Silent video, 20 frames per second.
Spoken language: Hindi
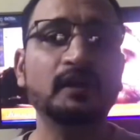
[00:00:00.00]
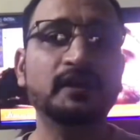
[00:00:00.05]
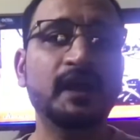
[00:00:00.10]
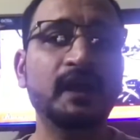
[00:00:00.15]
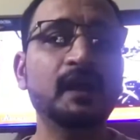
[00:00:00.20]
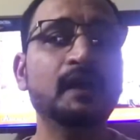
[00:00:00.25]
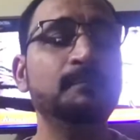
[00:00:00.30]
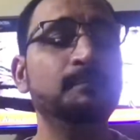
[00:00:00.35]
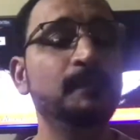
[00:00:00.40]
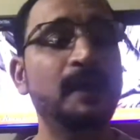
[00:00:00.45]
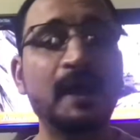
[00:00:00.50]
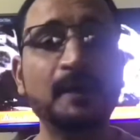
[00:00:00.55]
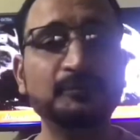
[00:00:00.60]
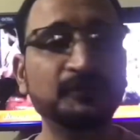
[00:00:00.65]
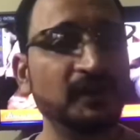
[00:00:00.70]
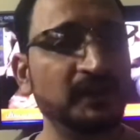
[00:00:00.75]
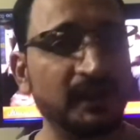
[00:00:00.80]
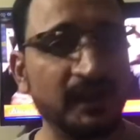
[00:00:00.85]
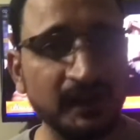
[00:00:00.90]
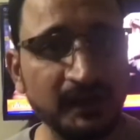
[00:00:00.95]
देखें मैं
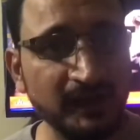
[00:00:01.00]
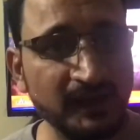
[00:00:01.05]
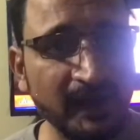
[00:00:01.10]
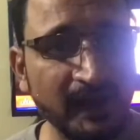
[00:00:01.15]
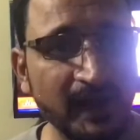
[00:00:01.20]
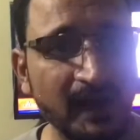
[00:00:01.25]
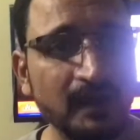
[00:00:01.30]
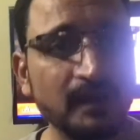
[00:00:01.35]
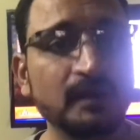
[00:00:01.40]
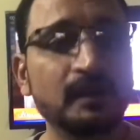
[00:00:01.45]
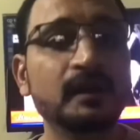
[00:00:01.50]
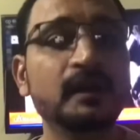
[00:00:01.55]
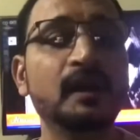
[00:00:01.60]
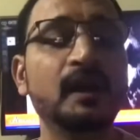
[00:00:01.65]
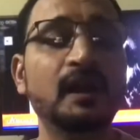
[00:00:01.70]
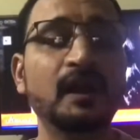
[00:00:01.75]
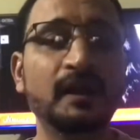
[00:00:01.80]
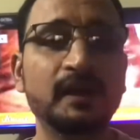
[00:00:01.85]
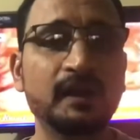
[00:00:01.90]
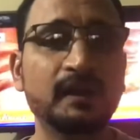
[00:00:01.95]
आपसे ये नहीं कह रहा कि
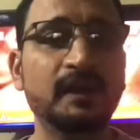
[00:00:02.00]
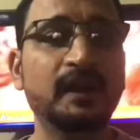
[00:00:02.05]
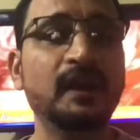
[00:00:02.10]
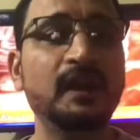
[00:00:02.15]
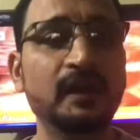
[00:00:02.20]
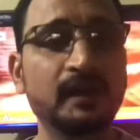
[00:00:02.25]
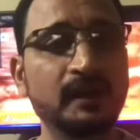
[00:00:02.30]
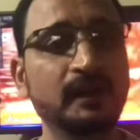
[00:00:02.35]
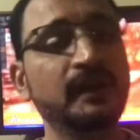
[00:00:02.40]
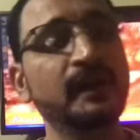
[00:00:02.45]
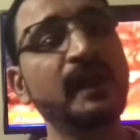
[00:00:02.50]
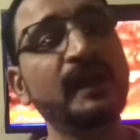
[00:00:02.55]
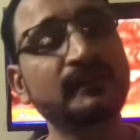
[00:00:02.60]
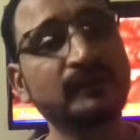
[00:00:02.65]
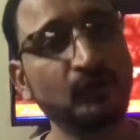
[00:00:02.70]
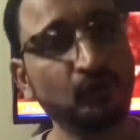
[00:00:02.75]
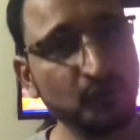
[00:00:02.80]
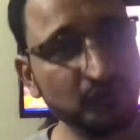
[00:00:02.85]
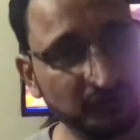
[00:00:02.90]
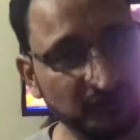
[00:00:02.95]
अल्लाह ना करे अल्लाह ना करे
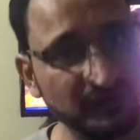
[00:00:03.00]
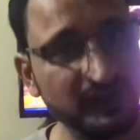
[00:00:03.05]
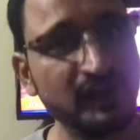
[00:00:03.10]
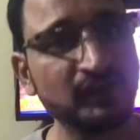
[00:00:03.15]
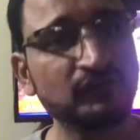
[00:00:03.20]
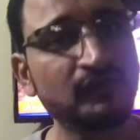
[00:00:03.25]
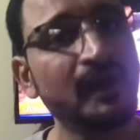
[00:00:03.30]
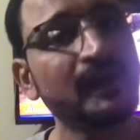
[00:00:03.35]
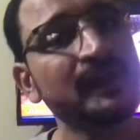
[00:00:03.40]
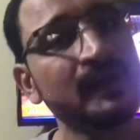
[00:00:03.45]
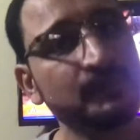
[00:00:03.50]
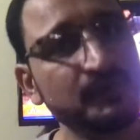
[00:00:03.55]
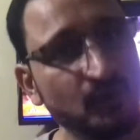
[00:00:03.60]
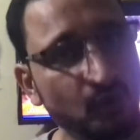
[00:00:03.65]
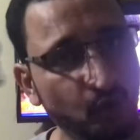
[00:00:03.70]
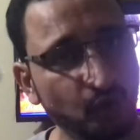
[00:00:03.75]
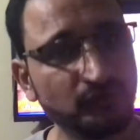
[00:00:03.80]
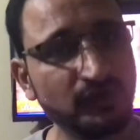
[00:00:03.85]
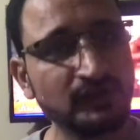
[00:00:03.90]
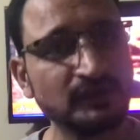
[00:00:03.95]
ऐसा कोई सीरियस वाक्य भी
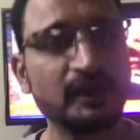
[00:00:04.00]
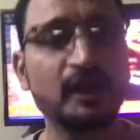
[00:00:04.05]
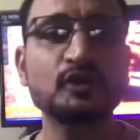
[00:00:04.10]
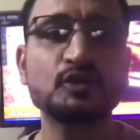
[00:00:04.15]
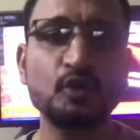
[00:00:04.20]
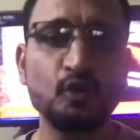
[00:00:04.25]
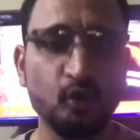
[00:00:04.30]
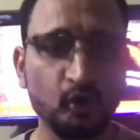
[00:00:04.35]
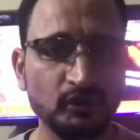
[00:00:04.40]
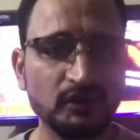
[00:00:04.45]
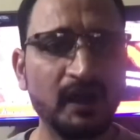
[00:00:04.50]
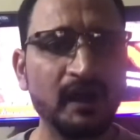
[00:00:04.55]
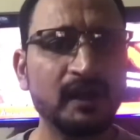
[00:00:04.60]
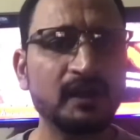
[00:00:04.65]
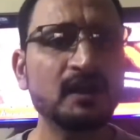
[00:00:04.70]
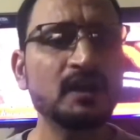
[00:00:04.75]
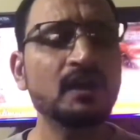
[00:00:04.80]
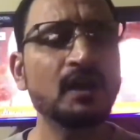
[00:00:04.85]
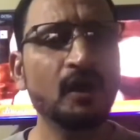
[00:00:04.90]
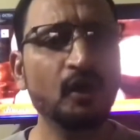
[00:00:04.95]
हो सकता है जो होता
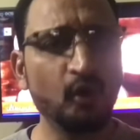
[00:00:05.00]
है